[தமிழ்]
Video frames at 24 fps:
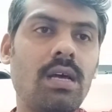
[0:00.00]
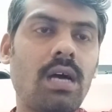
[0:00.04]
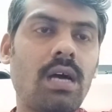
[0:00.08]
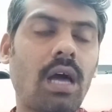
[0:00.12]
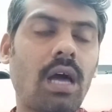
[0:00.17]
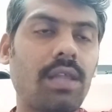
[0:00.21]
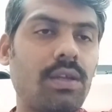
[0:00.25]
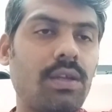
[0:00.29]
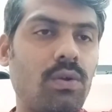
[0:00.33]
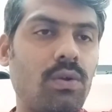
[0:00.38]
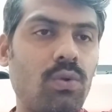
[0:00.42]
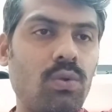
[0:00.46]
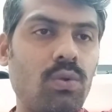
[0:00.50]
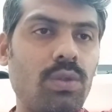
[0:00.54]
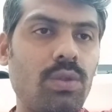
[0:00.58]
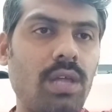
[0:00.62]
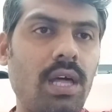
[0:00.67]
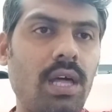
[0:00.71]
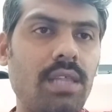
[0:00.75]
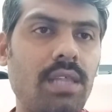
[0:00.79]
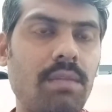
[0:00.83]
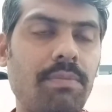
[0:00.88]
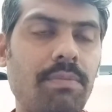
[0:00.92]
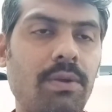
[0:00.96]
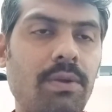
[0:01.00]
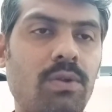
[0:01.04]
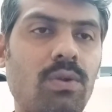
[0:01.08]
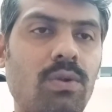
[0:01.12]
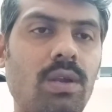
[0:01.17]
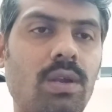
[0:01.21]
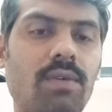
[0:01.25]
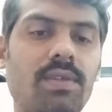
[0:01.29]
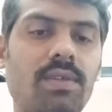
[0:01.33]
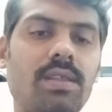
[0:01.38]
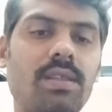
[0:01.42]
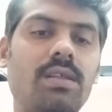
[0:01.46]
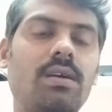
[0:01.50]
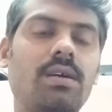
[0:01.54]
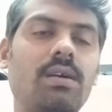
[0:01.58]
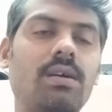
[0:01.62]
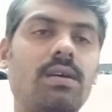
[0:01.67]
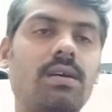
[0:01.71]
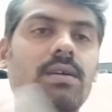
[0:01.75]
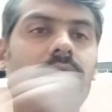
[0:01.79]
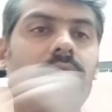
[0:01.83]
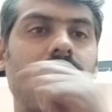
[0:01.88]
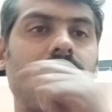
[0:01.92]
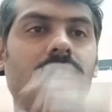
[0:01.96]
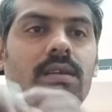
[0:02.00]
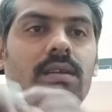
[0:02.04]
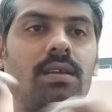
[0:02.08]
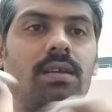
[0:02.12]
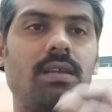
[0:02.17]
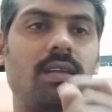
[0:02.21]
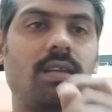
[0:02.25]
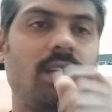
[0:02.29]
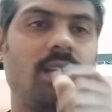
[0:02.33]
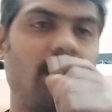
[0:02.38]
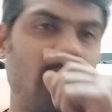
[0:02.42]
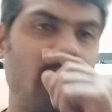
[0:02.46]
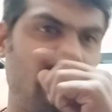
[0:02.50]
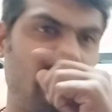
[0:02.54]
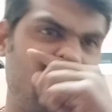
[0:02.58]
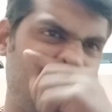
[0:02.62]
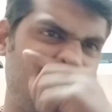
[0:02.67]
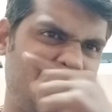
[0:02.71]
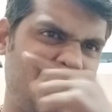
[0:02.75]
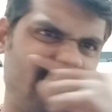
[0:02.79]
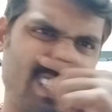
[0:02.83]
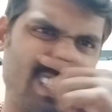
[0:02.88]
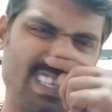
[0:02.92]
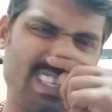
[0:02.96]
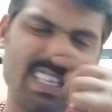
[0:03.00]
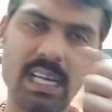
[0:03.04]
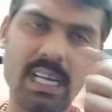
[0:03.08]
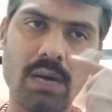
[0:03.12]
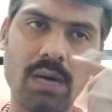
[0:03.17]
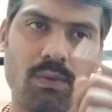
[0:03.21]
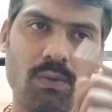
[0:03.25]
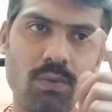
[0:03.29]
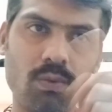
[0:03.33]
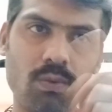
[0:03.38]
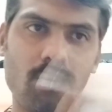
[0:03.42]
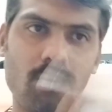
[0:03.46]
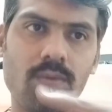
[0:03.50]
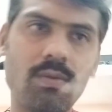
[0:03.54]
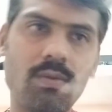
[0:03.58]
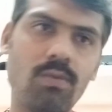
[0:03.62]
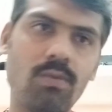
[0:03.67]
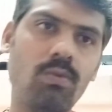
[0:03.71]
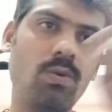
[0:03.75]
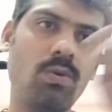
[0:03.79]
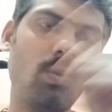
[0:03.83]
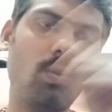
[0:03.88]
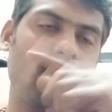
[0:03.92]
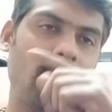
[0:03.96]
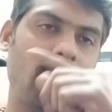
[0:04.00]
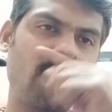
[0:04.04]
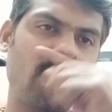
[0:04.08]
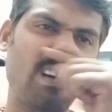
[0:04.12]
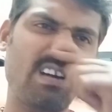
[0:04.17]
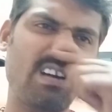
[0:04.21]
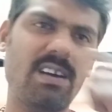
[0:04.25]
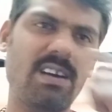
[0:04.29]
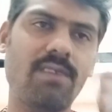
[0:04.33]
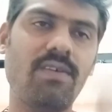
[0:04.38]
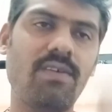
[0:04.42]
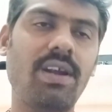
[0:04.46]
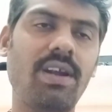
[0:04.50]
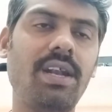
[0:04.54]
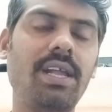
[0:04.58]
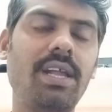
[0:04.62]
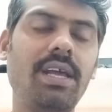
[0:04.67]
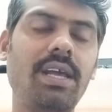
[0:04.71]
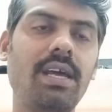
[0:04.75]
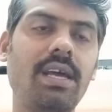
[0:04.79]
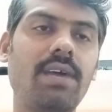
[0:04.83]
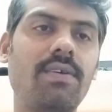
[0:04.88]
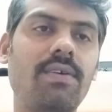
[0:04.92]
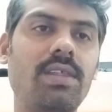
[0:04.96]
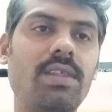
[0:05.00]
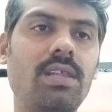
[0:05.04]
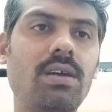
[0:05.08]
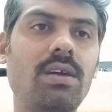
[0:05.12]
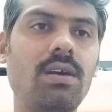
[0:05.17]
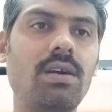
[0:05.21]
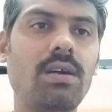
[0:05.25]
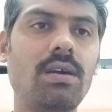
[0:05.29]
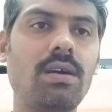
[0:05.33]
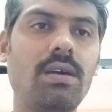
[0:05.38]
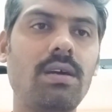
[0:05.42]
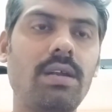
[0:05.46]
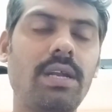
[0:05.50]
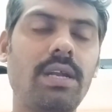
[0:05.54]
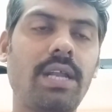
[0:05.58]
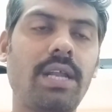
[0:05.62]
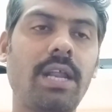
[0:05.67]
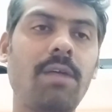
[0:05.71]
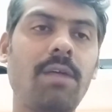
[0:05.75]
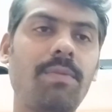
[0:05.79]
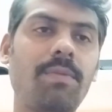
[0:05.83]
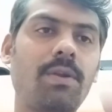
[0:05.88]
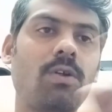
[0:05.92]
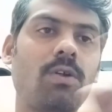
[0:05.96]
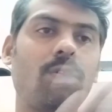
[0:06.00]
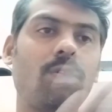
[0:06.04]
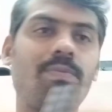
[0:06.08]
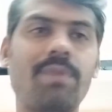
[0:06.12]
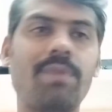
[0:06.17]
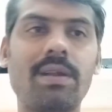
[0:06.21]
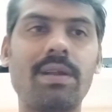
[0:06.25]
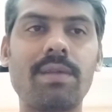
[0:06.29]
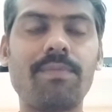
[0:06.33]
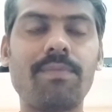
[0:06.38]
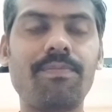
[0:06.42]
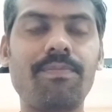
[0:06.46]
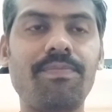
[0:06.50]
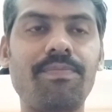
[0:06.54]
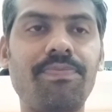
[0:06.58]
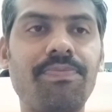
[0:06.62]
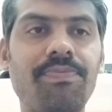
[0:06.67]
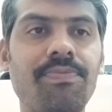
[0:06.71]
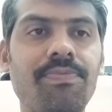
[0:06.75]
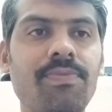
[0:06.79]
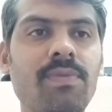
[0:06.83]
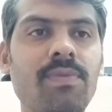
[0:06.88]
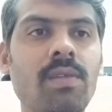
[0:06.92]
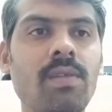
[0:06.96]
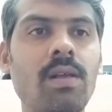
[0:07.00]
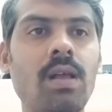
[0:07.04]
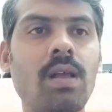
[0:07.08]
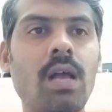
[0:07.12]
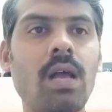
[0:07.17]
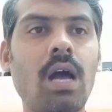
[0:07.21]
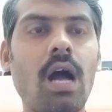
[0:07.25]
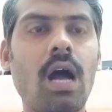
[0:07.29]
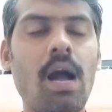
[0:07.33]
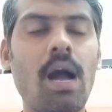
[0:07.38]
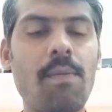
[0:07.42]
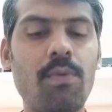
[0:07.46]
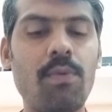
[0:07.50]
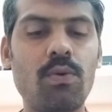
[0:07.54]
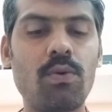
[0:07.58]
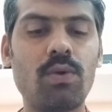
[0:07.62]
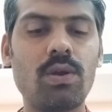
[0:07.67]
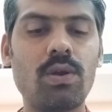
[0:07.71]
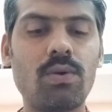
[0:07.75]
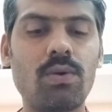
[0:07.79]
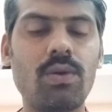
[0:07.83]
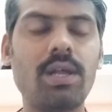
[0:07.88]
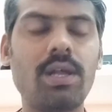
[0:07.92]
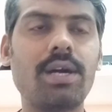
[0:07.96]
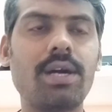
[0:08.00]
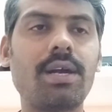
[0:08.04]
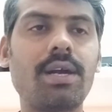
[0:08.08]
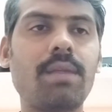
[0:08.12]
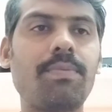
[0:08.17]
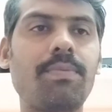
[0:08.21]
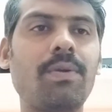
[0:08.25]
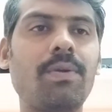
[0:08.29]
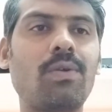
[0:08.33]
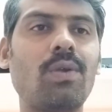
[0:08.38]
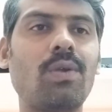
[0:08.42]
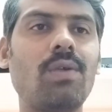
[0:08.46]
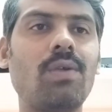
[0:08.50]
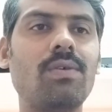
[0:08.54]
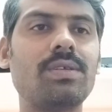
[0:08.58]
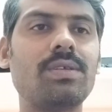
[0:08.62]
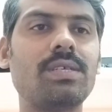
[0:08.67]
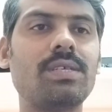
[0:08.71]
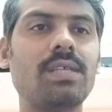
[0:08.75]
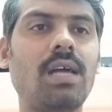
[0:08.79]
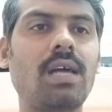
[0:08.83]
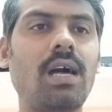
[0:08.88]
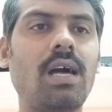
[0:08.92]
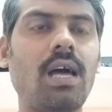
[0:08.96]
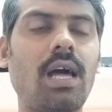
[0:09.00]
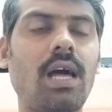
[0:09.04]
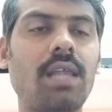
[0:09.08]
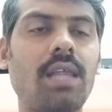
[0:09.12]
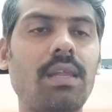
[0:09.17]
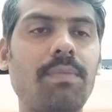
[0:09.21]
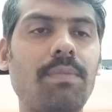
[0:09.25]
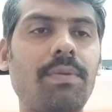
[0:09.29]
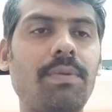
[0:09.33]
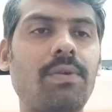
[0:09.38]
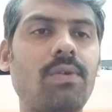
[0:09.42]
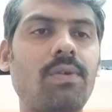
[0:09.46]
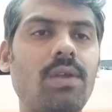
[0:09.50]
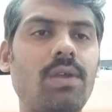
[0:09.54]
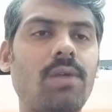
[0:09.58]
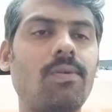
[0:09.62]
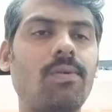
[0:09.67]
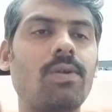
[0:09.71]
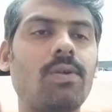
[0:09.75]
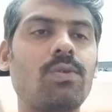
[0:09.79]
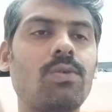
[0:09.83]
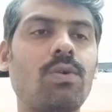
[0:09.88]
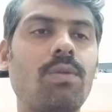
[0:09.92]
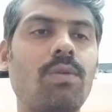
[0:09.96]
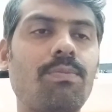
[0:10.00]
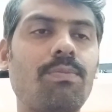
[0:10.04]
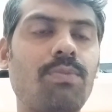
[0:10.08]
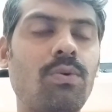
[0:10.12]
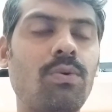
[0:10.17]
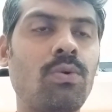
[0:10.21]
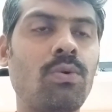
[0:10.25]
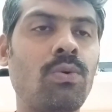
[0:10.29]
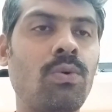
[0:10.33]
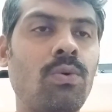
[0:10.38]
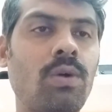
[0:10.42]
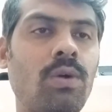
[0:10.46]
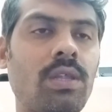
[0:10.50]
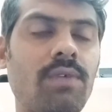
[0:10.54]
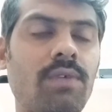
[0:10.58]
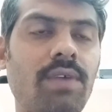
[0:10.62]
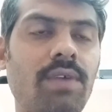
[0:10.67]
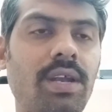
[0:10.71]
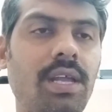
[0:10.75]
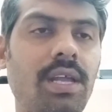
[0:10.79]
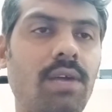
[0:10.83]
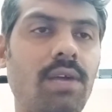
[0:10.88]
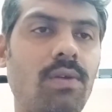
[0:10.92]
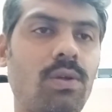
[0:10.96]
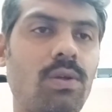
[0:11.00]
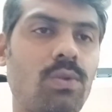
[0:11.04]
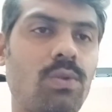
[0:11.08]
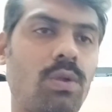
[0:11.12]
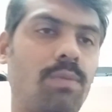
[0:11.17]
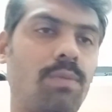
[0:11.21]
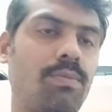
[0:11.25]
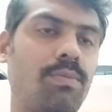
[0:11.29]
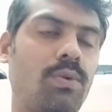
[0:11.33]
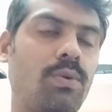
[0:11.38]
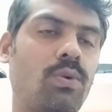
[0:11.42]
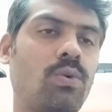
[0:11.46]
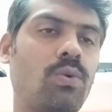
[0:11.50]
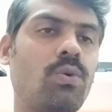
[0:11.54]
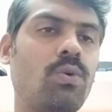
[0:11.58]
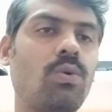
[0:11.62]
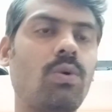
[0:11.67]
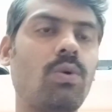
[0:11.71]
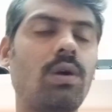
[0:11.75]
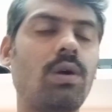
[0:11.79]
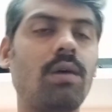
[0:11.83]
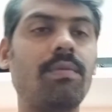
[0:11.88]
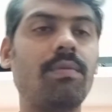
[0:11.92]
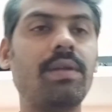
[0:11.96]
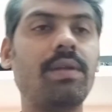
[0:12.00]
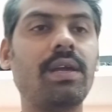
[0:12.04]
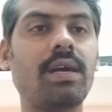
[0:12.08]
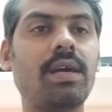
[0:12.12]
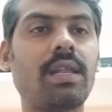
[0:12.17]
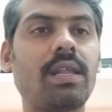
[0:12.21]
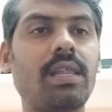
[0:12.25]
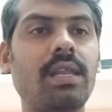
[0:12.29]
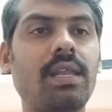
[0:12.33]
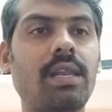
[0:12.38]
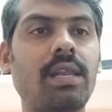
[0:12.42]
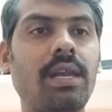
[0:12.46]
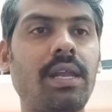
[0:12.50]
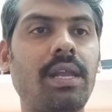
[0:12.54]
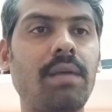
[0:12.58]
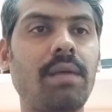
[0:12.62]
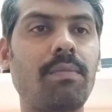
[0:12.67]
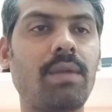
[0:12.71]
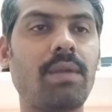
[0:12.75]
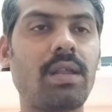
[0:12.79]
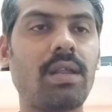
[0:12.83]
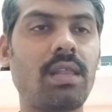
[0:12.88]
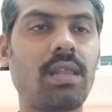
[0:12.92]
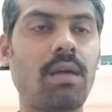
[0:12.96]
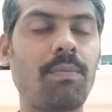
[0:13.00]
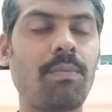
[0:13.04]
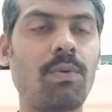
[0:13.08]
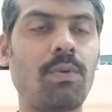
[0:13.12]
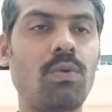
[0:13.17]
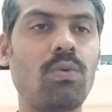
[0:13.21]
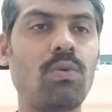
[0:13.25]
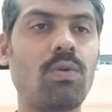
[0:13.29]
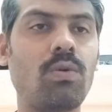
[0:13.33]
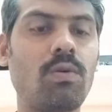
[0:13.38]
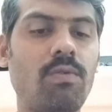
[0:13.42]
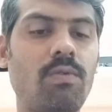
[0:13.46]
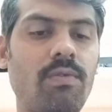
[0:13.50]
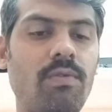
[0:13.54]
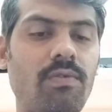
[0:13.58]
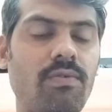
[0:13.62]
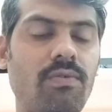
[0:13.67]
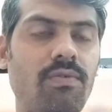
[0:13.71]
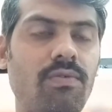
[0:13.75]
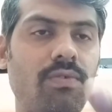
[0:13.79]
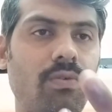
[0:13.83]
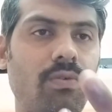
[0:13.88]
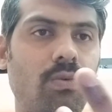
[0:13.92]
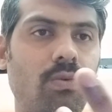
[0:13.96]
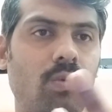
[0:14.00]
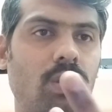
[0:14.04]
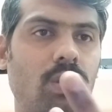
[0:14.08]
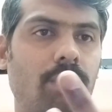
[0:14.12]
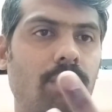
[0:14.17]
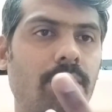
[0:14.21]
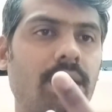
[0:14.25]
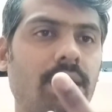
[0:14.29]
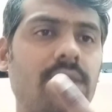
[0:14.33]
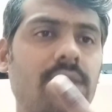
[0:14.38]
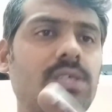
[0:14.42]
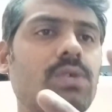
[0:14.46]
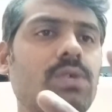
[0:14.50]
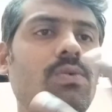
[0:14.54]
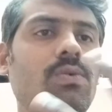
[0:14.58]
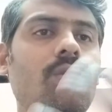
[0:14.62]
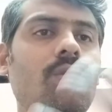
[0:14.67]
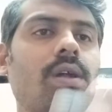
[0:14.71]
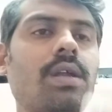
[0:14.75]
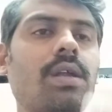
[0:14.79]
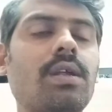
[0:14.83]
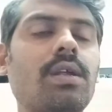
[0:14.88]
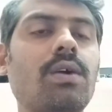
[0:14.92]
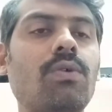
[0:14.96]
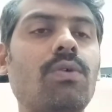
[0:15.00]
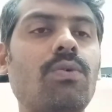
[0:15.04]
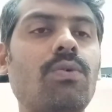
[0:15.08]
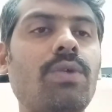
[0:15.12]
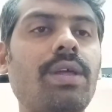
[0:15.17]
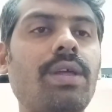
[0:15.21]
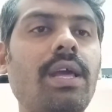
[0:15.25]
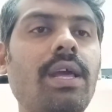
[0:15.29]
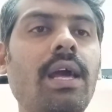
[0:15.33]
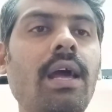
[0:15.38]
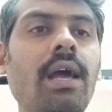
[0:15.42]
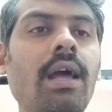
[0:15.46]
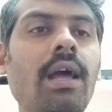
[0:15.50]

அந்த குரு தான் அந்த பெட்ரோலை வந்து எரிய வச்சு உங்கள் வண்டியை வந்து ட்ரைவ் பண்ண வைப்பார் அப்போ உங்களுக்குள்ளே இருக்கிற பெட்ரோலை வச்சு தான் அந்த பெட்ரோல் எவ்வளோ தூரம் போகும் அந்த வண்டி எவ்வளோ தூரம் போகும் அப்படிங்கிறத நினைவு பண்ணுறது அப்போ உங்கள் உங்கள் மனசுக்குள்ளே இருக்கக்கூடிய